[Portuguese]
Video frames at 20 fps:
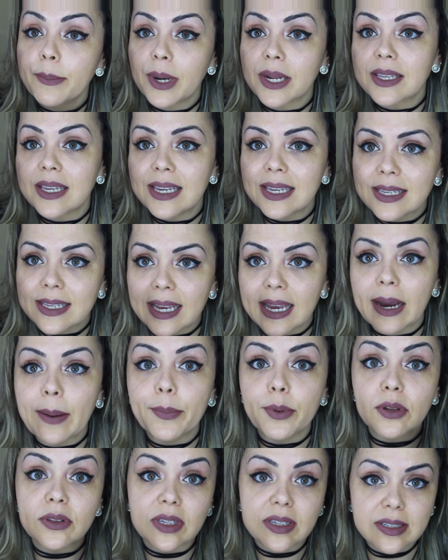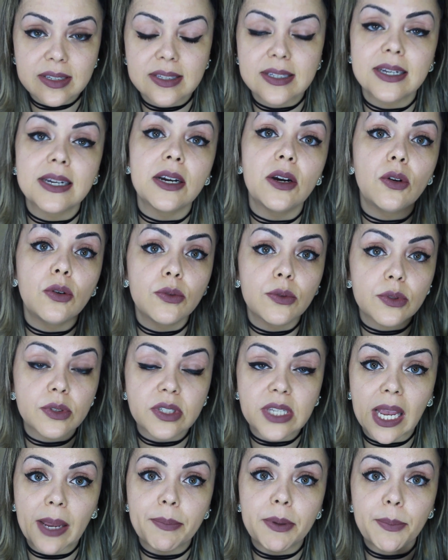para quem quer a proteção
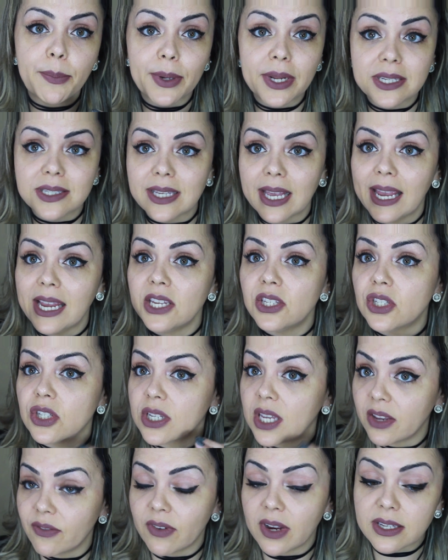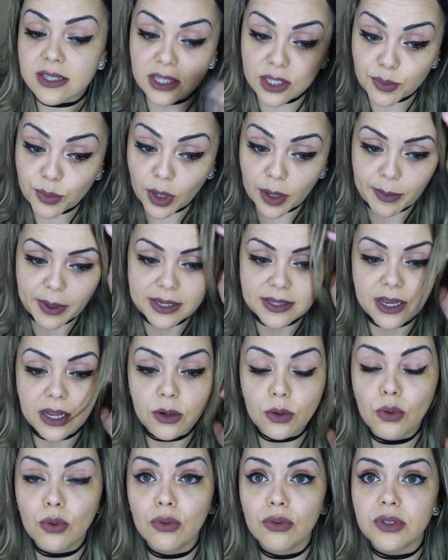sempre presente, quem vai se expor mais
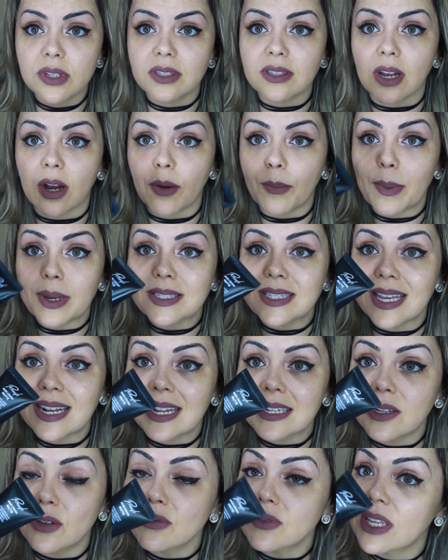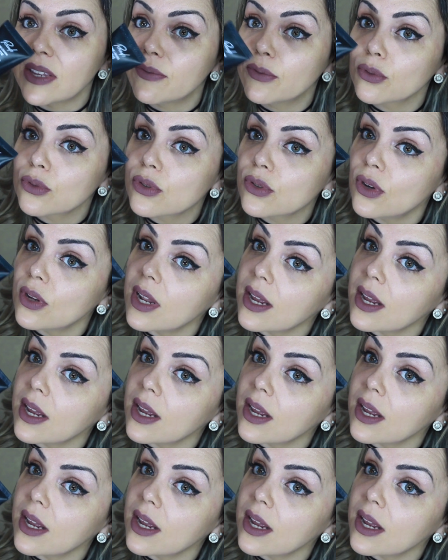à luz e tal, mas ela não tem filtro